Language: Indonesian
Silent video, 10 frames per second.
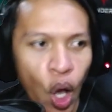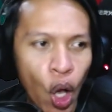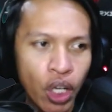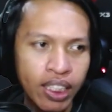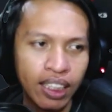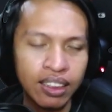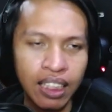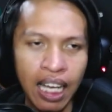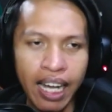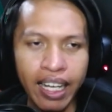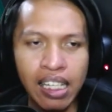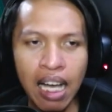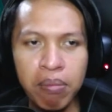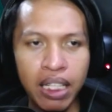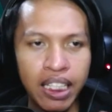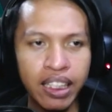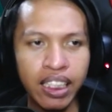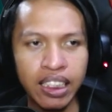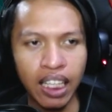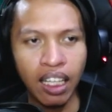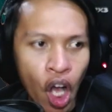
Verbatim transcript: Oke, sekarang ability-nya.